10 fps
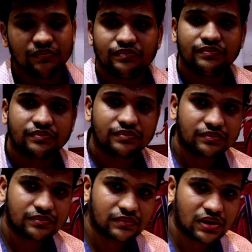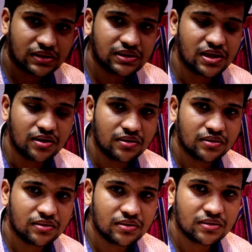जैसे हमारे व्यूअर्स होते देखने वाले वो
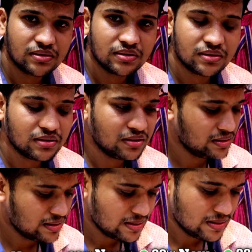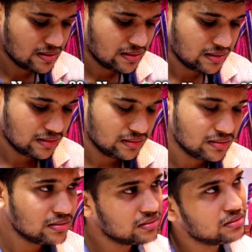कर रहे थे कि सर ऐसी
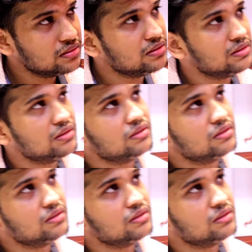वैरायटी दिखाएं जैसे